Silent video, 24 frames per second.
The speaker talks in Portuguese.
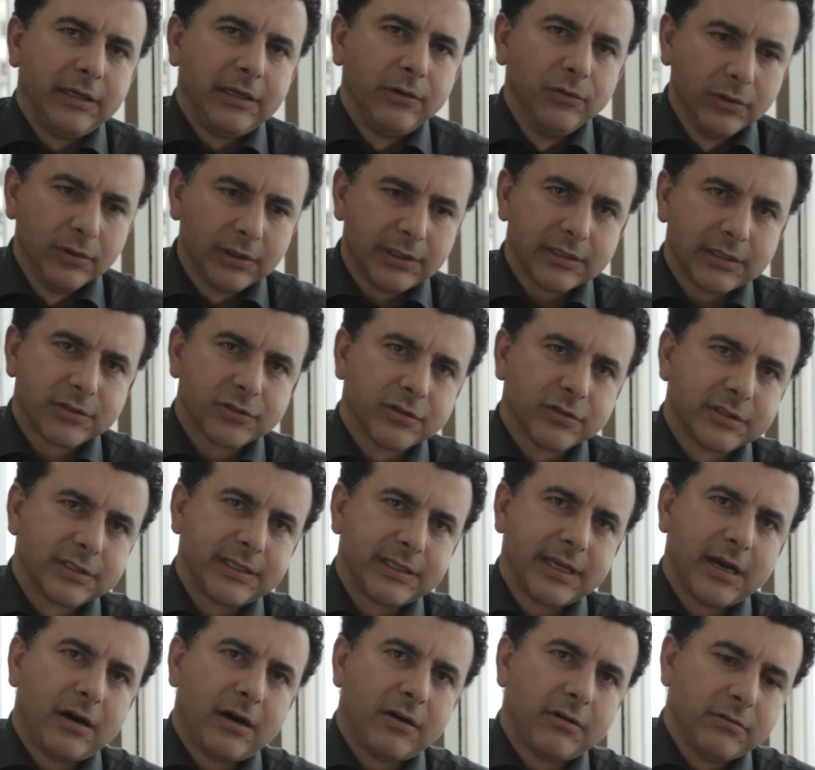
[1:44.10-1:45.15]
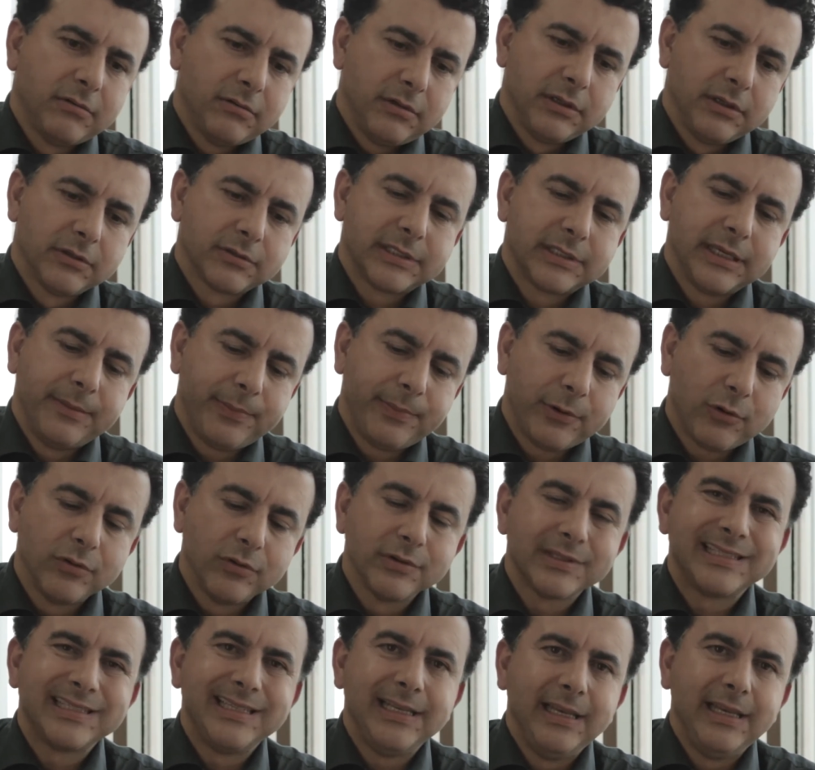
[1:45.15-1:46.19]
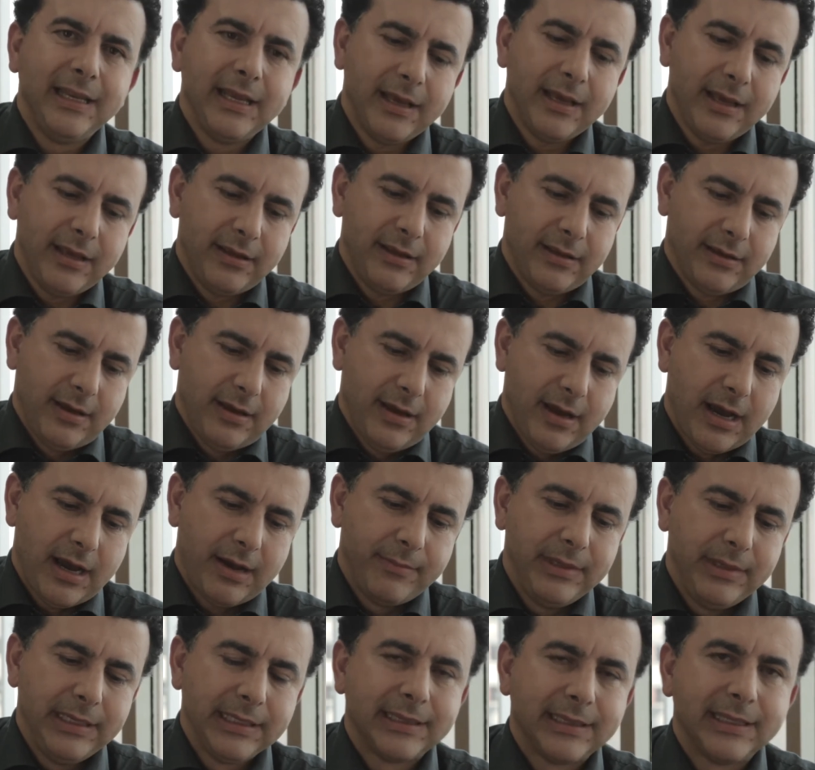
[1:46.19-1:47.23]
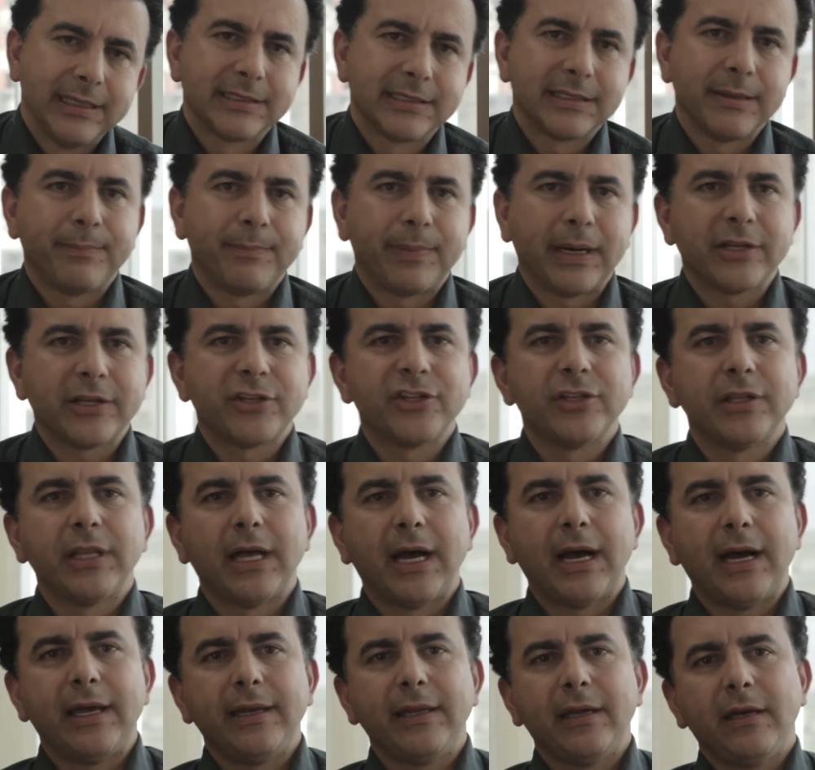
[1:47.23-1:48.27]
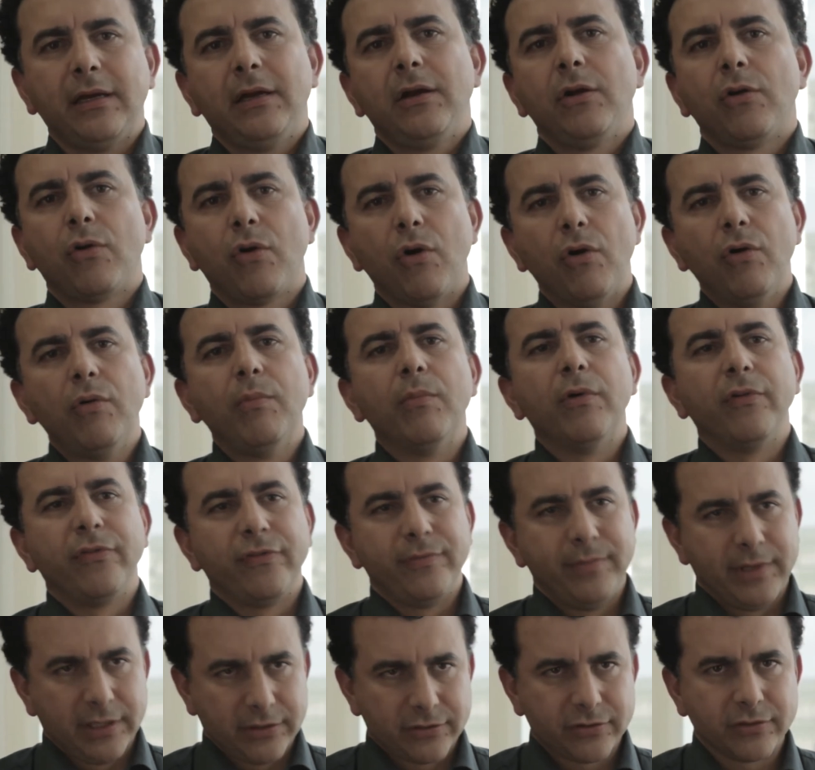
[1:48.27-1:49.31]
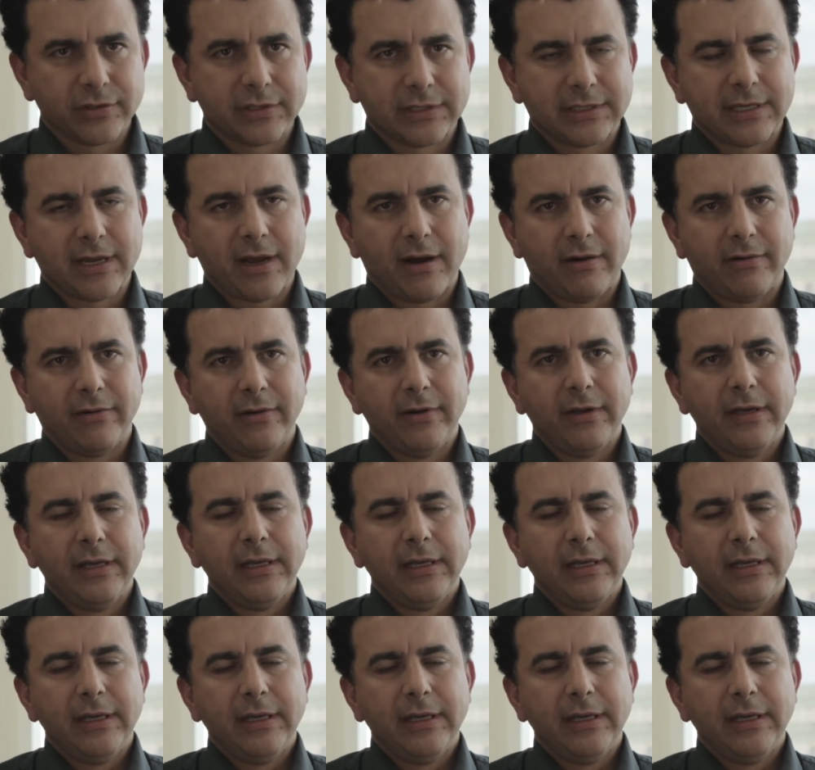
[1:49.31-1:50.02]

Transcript: de luta social, eu sempre conciliei a militância partidária com o movimento social,